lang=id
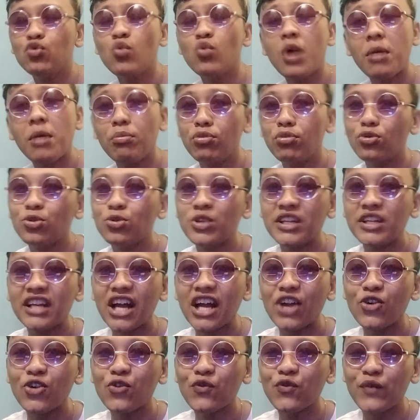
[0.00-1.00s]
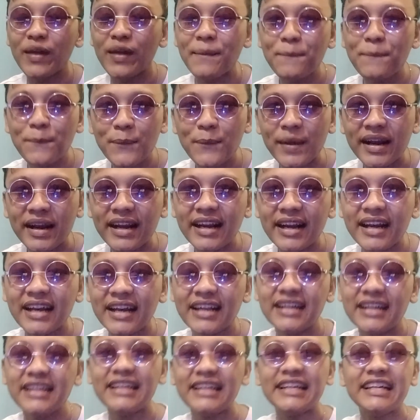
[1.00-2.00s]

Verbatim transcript: 23 November